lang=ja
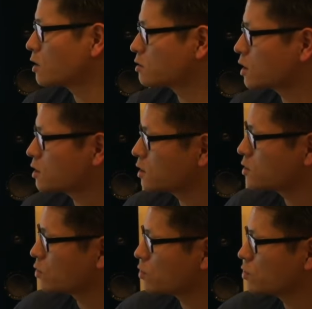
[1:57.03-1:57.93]
具体的
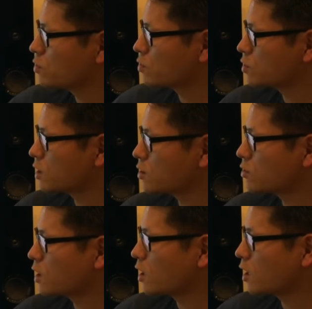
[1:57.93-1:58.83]
にどういう請
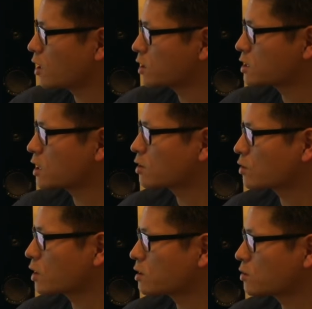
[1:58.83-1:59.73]
求がなされる
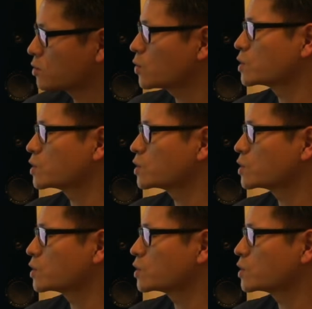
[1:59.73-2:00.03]
のかっていうこと